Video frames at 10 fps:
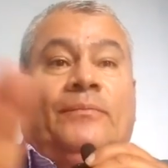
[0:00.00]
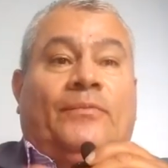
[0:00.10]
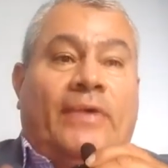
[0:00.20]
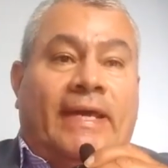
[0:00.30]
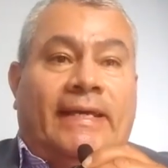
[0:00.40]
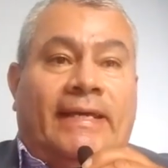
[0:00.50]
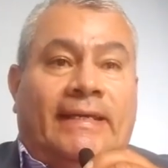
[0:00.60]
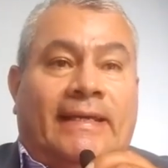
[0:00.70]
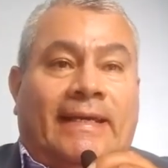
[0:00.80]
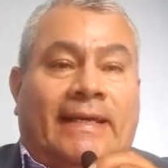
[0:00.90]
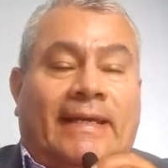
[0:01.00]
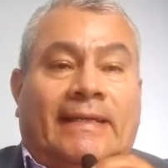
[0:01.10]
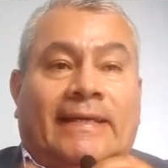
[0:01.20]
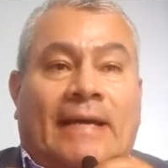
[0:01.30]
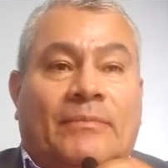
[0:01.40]
pueden, eh,
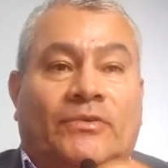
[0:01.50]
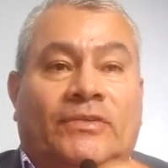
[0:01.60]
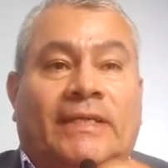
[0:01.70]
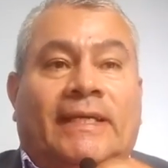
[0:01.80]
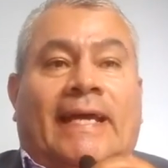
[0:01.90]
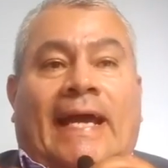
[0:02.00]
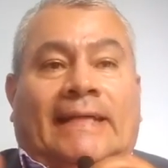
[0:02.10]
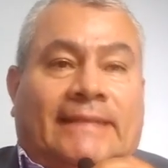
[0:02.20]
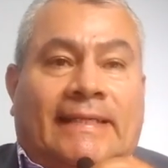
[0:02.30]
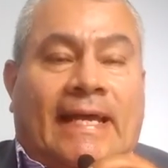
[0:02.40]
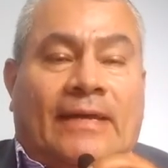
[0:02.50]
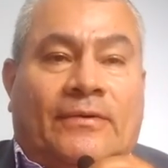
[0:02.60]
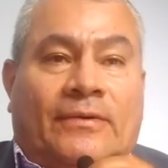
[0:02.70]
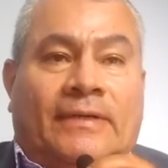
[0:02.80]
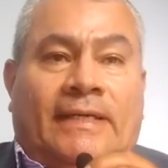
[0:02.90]
digamos, hacer
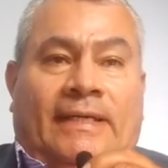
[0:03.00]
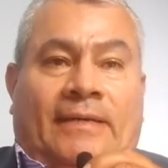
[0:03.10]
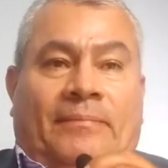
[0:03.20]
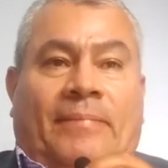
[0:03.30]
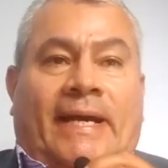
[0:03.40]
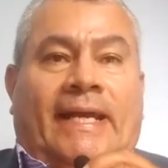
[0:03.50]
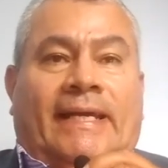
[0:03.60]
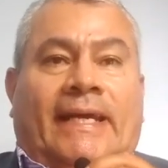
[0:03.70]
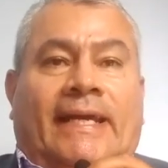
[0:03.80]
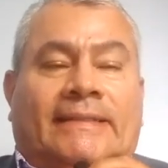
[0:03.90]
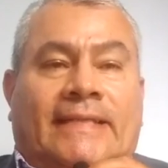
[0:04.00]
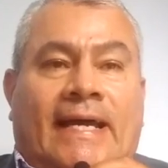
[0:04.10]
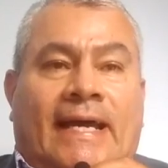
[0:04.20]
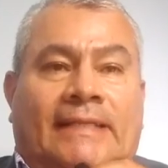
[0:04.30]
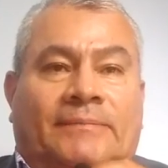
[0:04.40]
algo para que
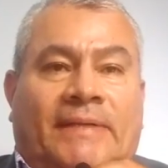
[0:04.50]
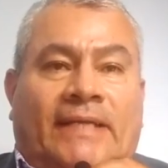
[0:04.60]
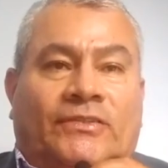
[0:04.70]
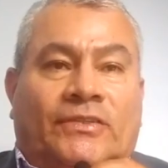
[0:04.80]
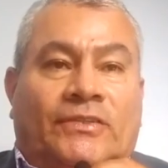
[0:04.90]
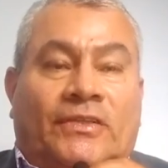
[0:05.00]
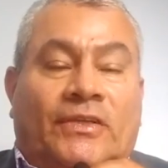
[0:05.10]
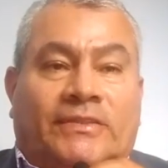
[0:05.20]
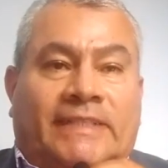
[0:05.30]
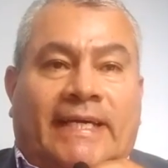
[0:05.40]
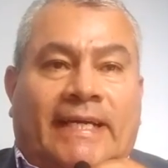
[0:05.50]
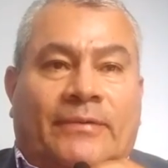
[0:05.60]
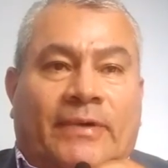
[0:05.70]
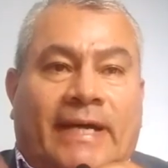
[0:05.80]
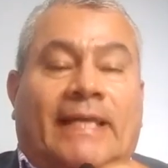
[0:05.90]
esa aspiración no sea
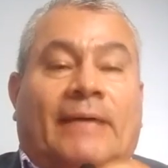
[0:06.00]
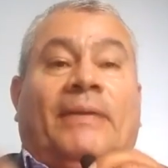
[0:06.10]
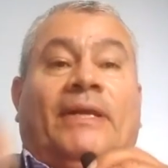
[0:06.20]
revocada.